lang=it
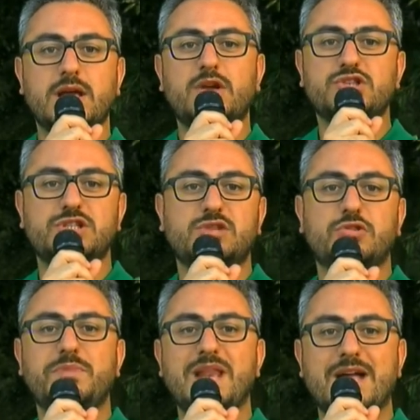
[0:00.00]
il cosiddetto
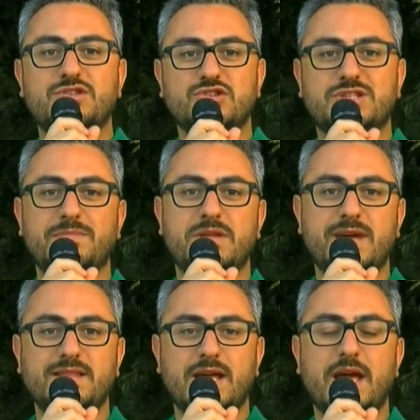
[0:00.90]
bilancio
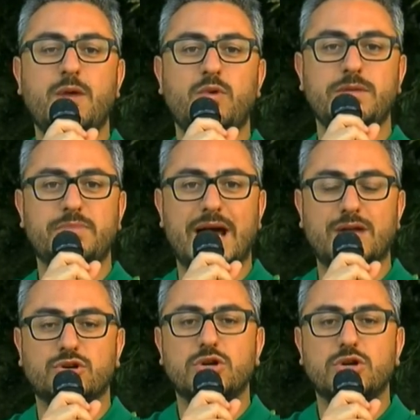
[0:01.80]
stabilmente equilibrato.